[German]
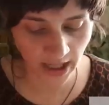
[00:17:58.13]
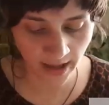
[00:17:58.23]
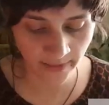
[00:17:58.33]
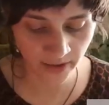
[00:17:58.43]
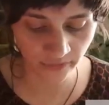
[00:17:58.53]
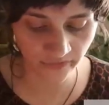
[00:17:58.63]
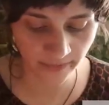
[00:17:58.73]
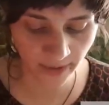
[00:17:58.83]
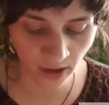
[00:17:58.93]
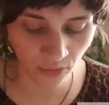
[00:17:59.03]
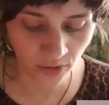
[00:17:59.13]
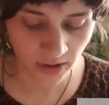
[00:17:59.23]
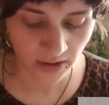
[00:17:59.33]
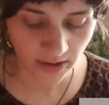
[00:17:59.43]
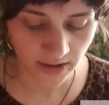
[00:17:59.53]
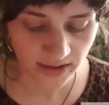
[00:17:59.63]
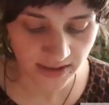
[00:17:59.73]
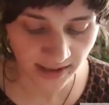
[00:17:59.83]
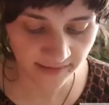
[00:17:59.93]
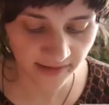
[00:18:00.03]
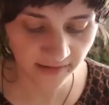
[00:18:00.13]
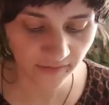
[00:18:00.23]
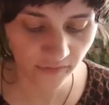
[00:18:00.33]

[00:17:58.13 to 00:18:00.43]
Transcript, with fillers: Arbeit und Verbrauch, das ist